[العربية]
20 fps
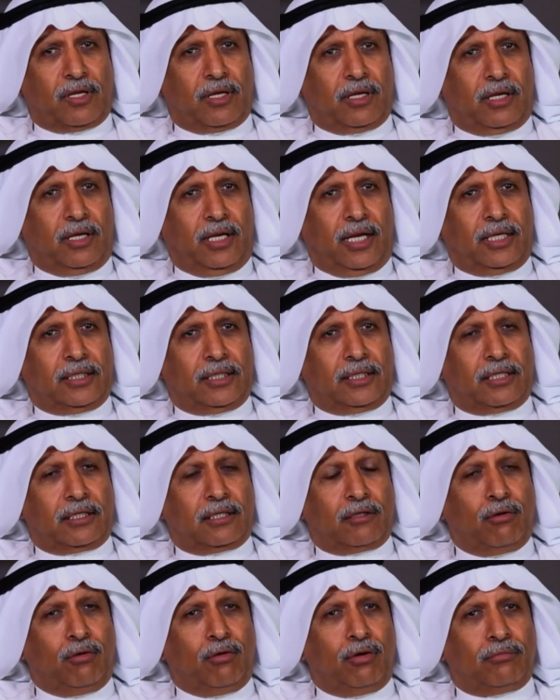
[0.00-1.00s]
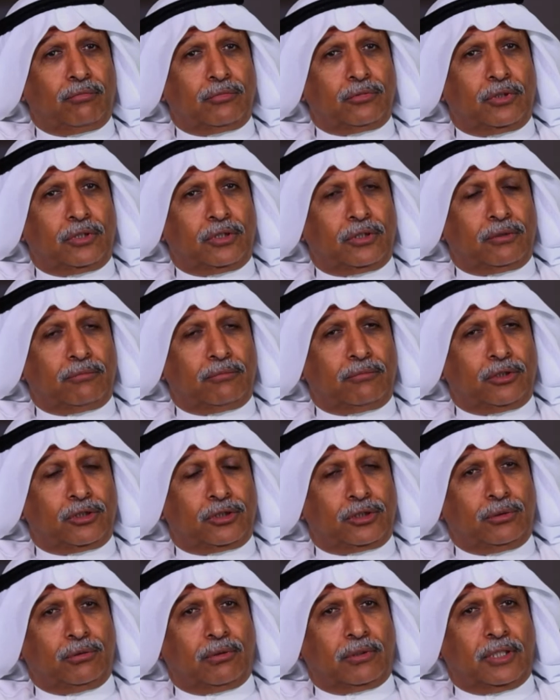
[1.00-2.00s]
الحقيقة كلهم آه، من
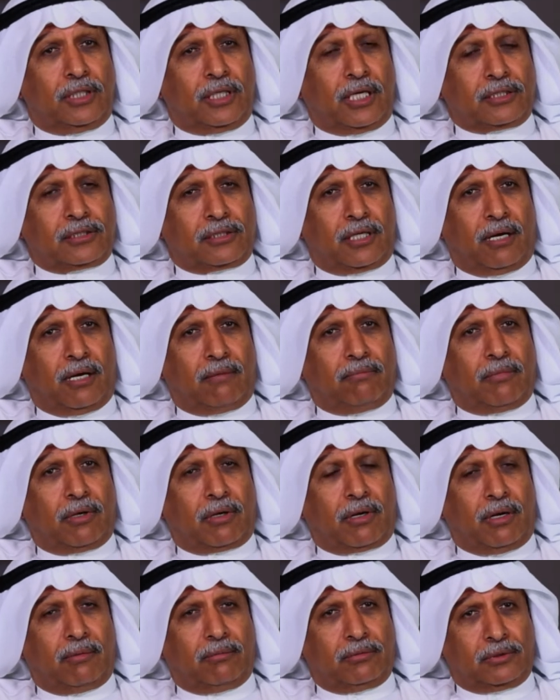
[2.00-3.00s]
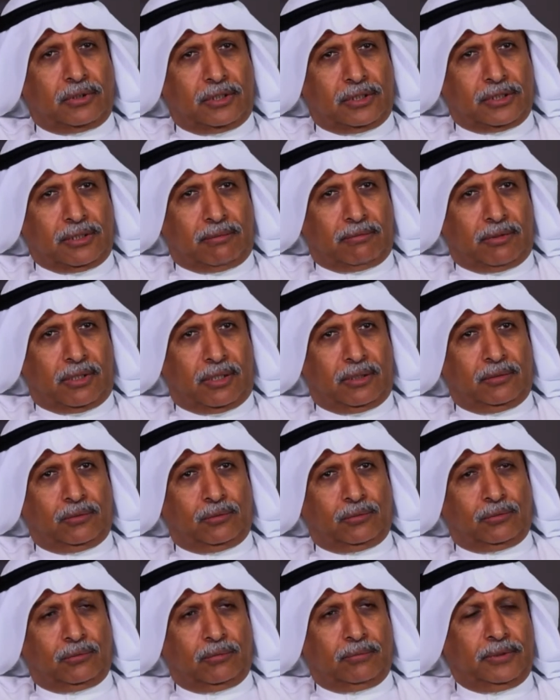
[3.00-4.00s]
الشيوخ ذين أصحاب مرابط الجمال
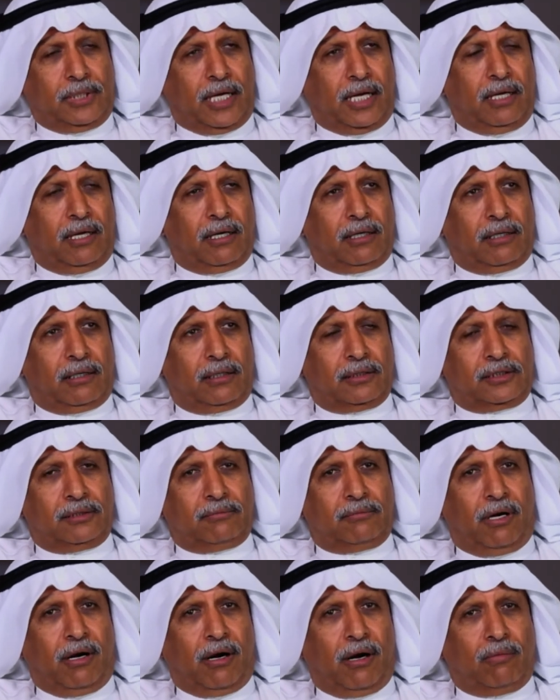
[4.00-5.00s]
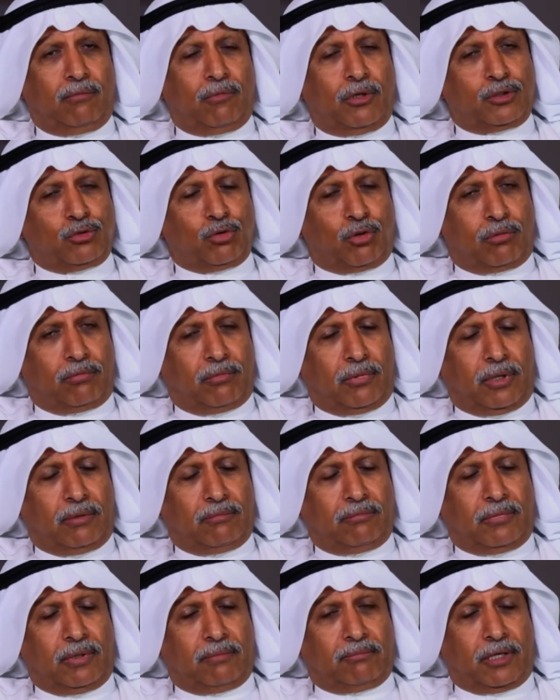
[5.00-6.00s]
وبعلاقاتي معاهم وأزور
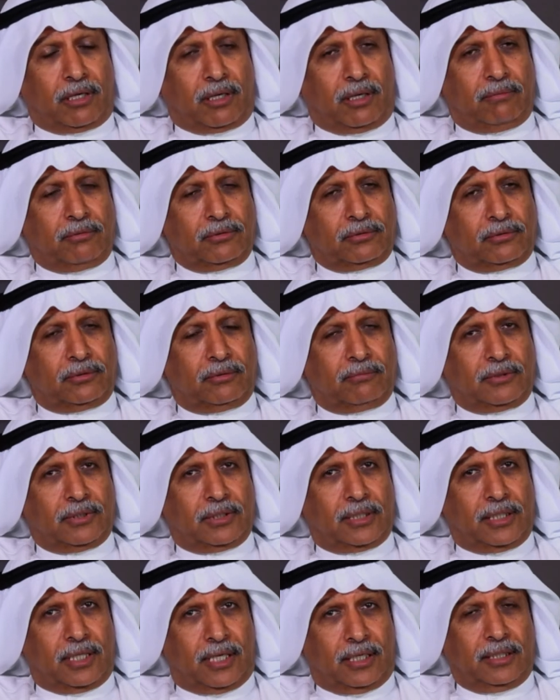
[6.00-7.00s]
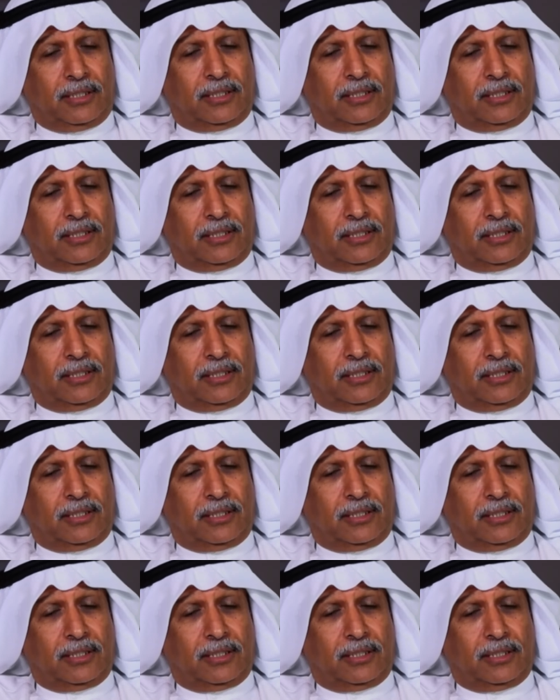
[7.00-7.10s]
مرابطهم قلت لا إذا